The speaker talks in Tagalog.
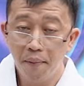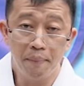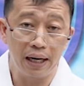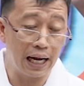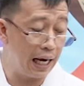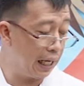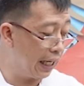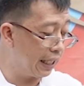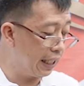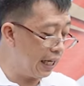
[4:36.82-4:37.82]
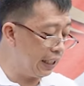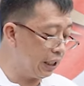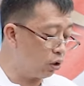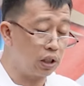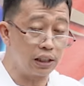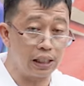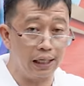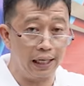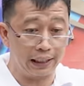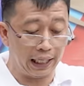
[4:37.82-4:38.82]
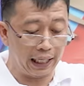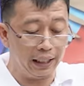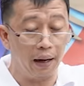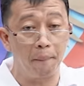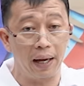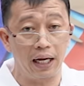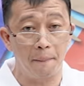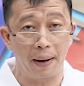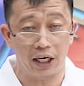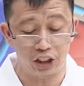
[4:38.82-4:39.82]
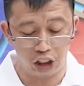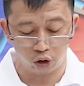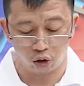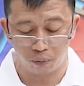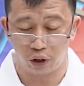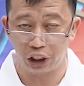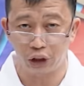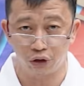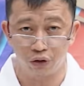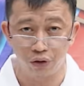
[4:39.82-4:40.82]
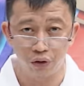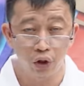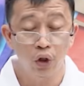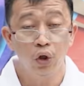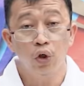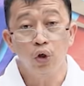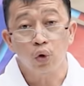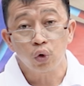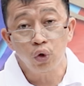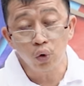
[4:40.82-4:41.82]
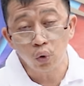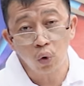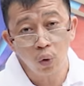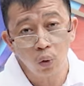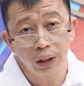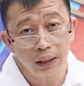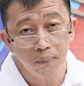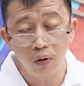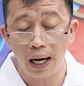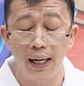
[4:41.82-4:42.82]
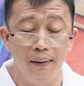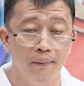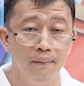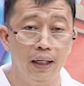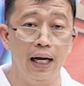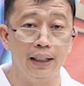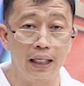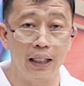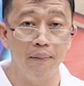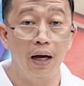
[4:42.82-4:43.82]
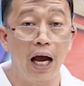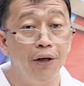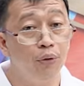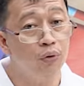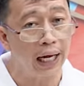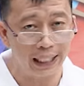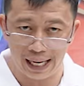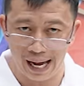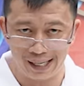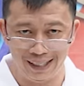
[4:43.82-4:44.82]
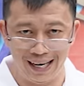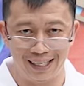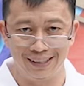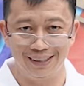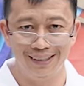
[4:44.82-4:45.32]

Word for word: maglalagay ka na dito sa seedling tray ng Mega Packaging Corporation. Yung kukunin mo lang, mga katanim, ay yung kailangan lang.